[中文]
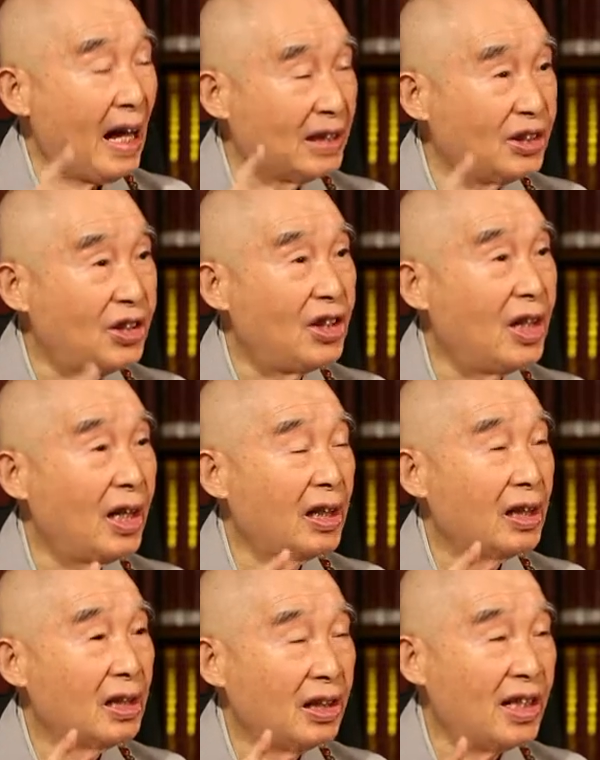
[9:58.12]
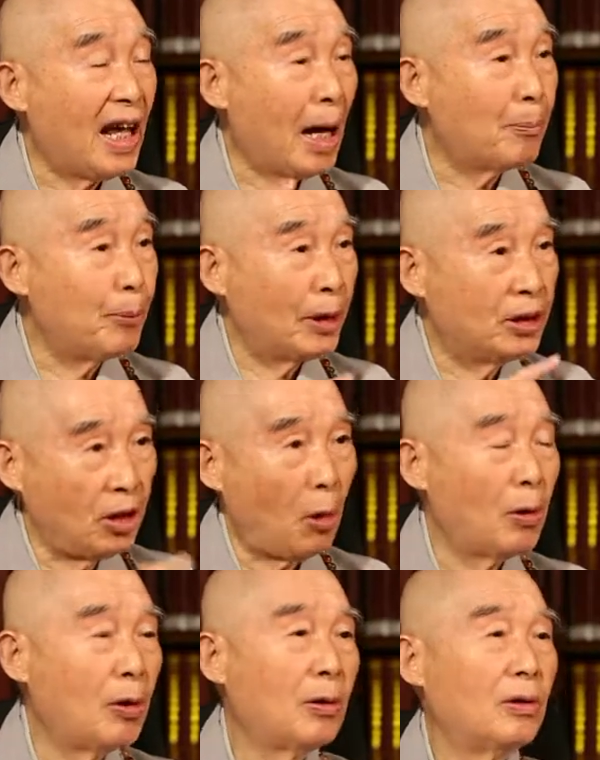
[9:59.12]
两千两百
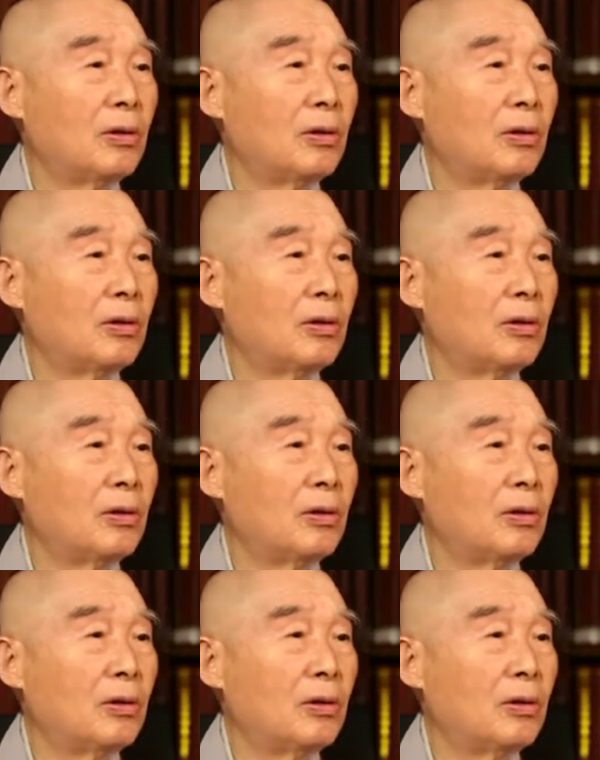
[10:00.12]
兆